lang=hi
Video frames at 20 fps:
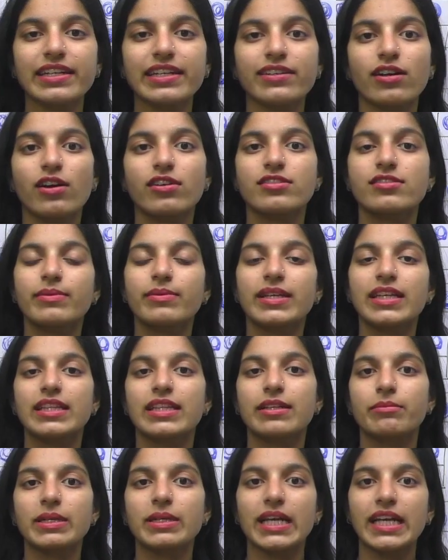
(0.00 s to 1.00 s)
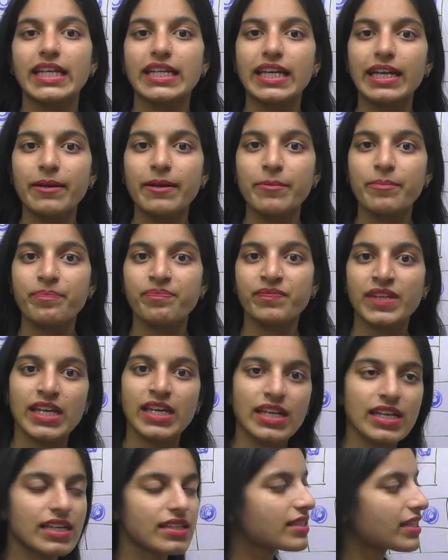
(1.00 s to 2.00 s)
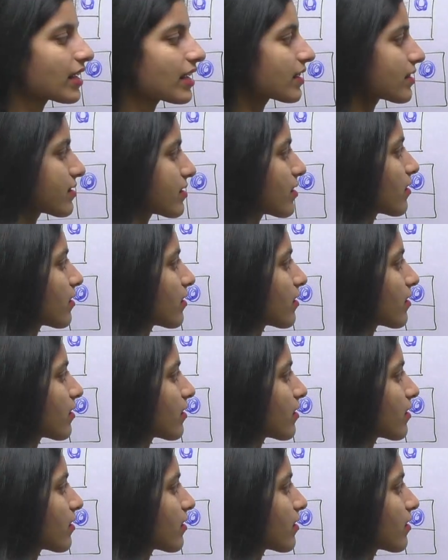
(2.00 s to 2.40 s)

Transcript: डॉट्स भी कितने बनाएंगे सिक्स